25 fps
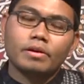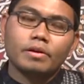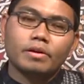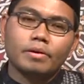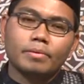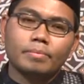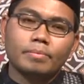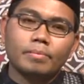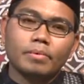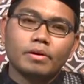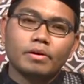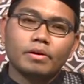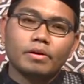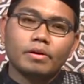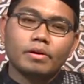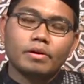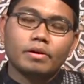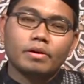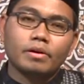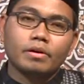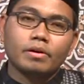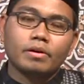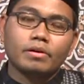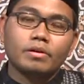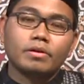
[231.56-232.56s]

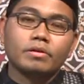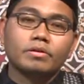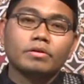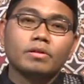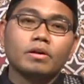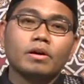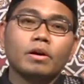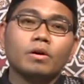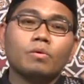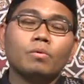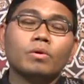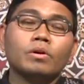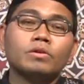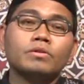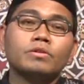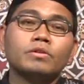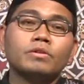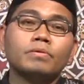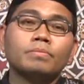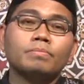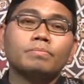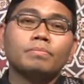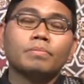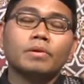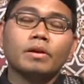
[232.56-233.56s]
maka kita wajib
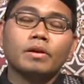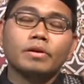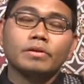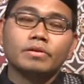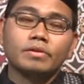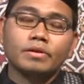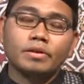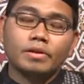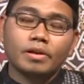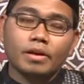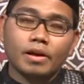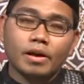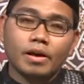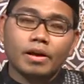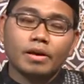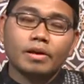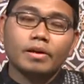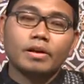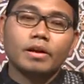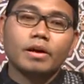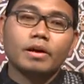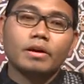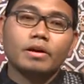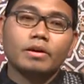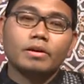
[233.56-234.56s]
belajar
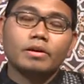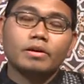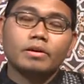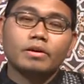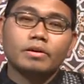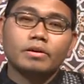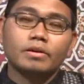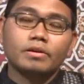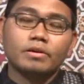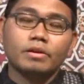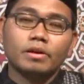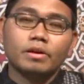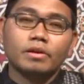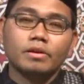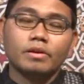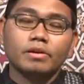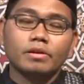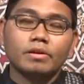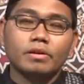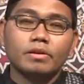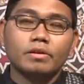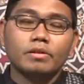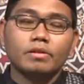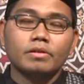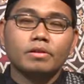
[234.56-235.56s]
akhlak dan
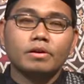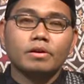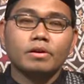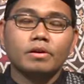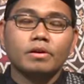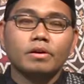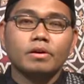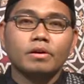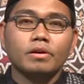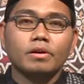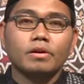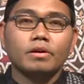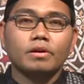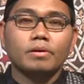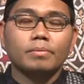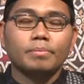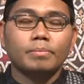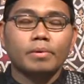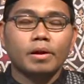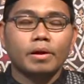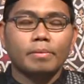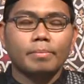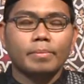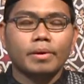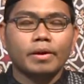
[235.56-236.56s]
kita
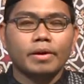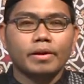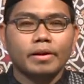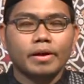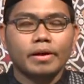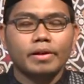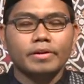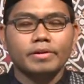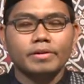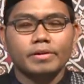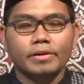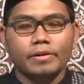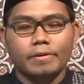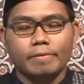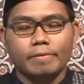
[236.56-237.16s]
mengamalkannya.